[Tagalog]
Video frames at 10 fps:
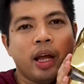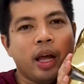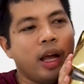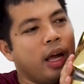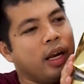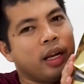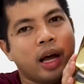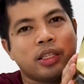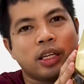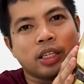And
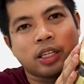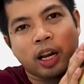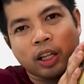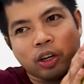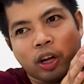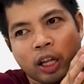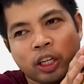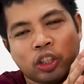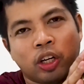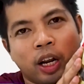guys, this is another
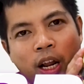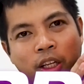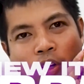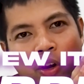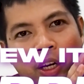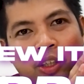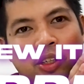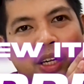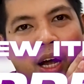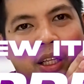addition, another
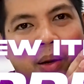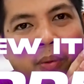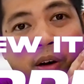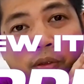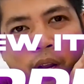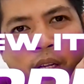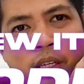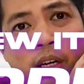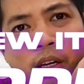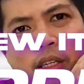collection sa ating Marvel
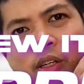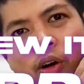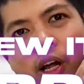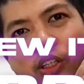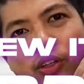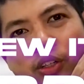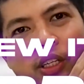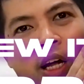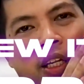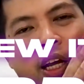Series collection,
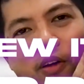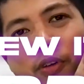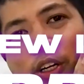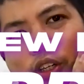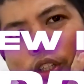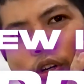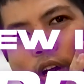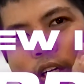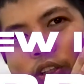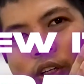sa ating Avengers
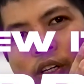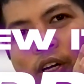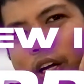collection.